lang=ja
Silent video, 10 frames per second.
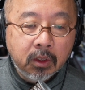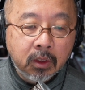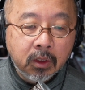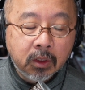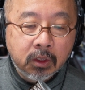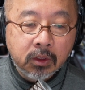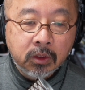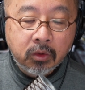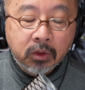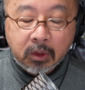えー、鬼
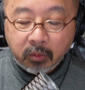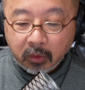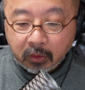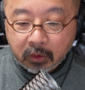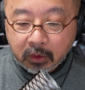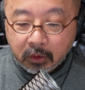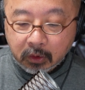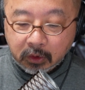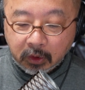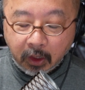人としても
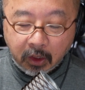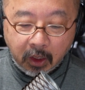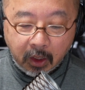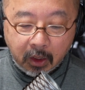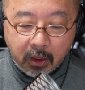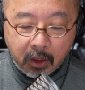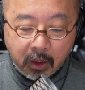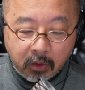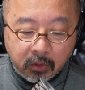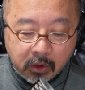知られて
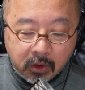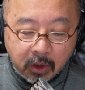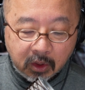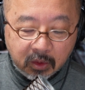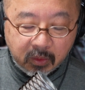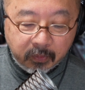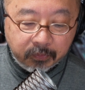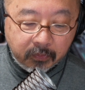いるんですけれども、